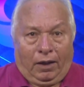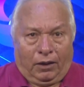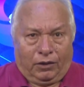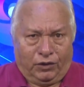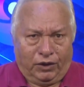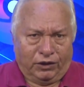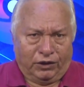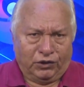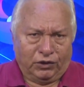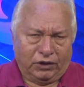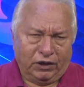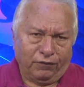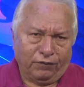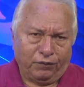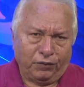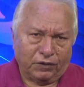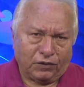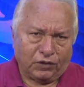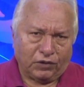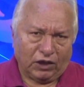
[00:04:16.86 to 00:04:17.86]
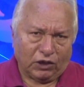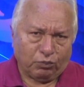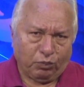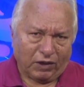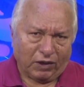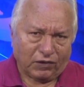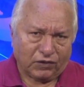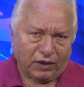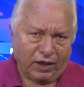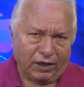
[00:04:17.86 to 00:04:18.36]
Gente, dia 26
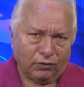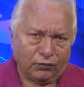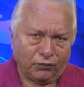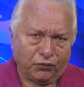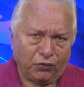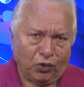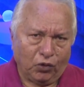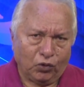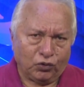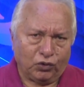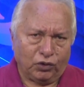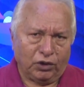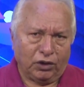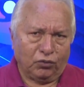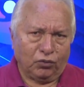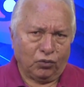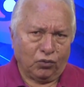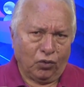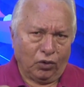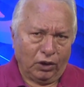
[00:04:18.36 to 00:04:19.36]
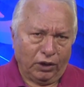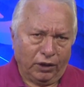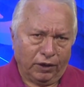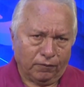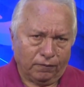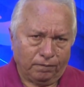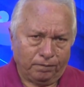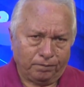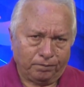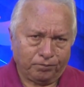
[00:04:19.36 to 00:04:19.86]
passado foi o dia do
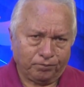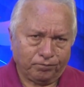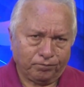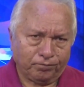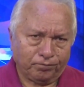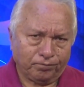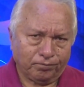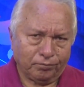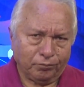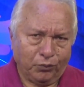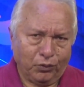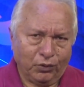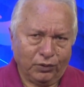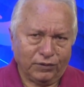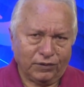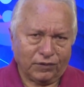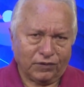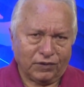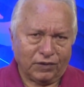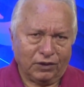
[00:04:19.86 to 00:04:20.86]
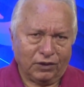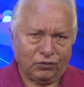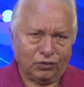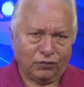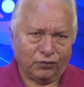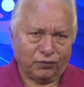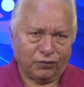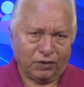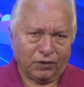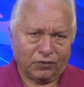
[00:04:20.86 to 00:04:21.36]
goleiro. Posição
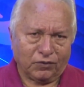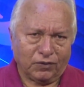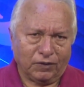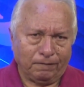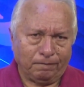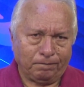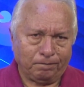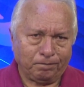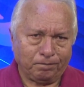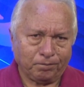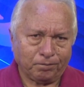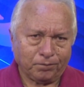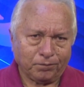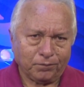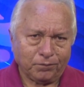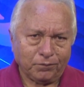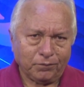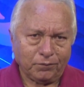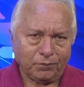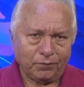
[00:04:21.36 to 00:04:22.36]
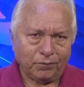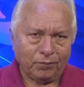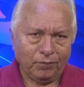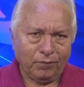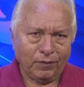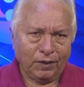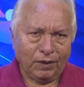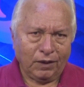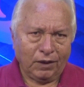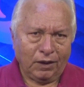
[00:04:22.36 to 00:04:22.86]
difícil, hein?
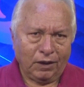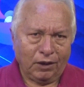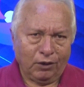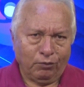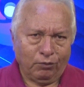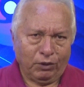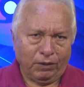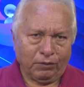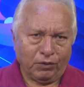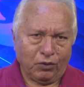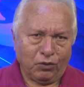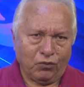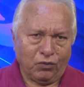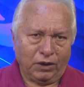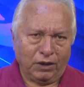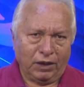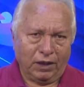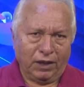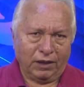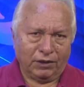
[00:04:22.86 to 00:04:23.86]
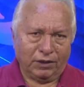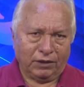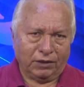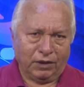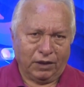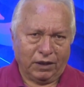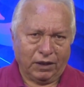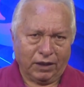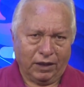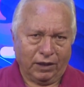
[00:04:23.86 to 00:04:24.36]
Eu me lembro que quando a gente
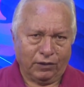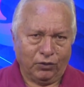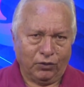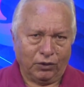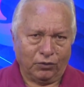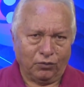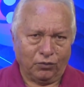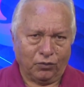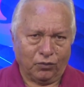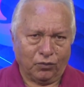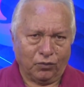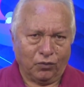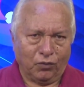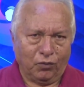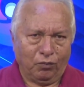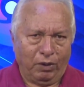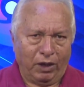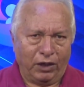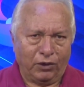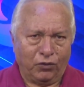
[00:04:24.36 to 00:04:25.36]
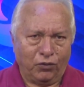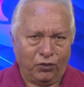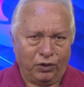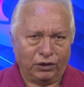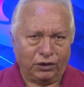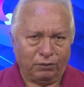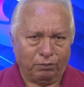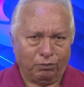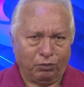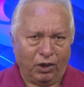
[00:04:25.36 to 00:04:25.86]
era garoto, o mais
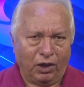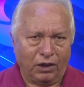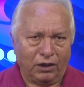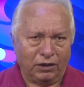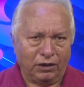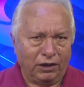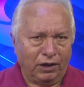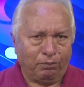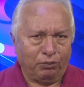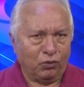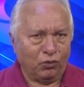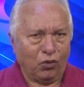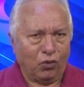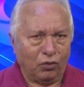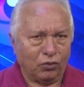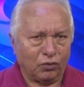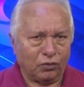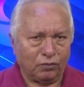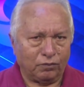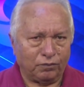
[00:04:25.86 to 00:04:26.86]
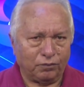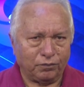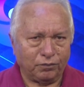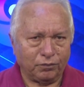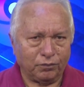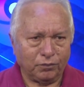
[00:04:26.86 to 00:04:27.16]
ruim de bola ia pro gol.